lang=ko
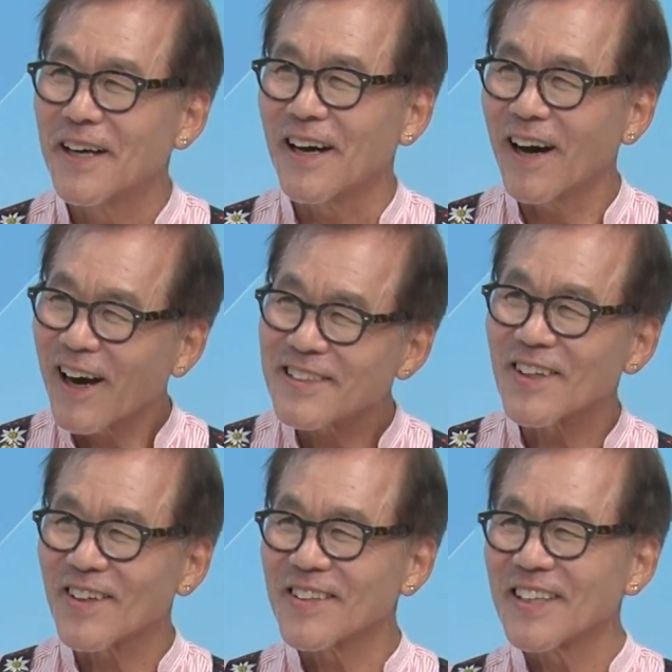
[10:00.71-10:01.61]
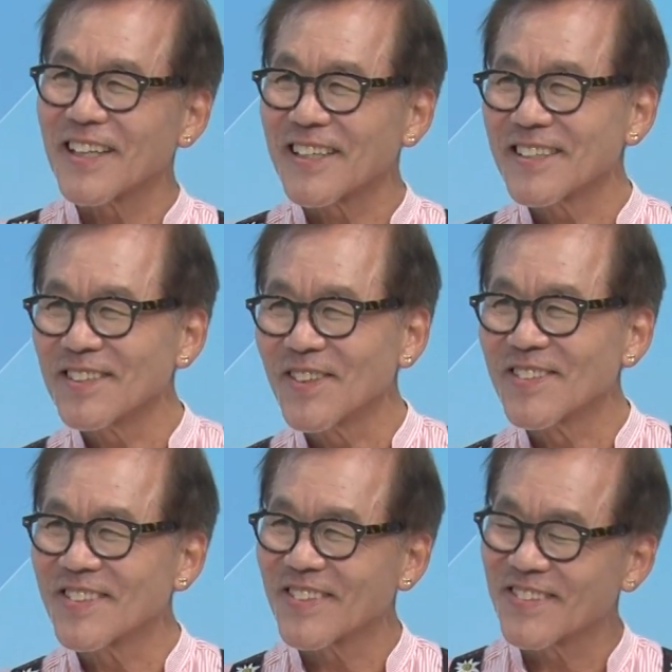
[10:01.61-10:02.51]
아, 저건 나
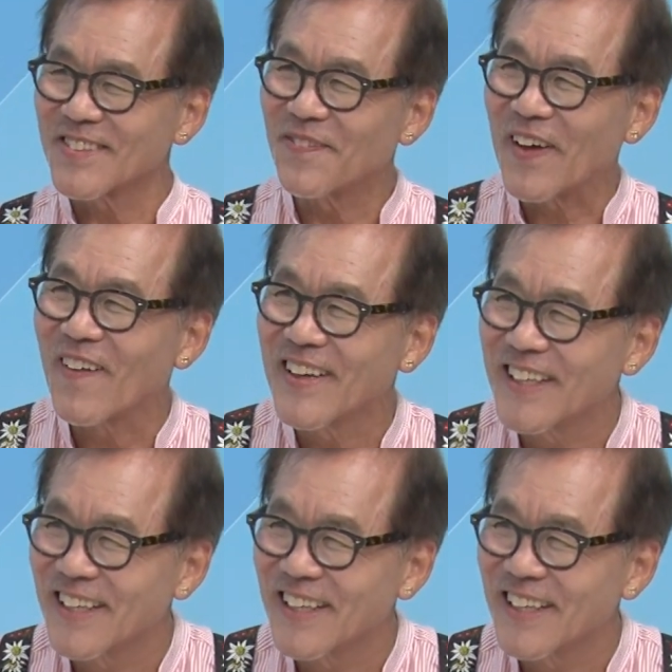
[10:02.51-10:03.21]
요들성 좀 배워야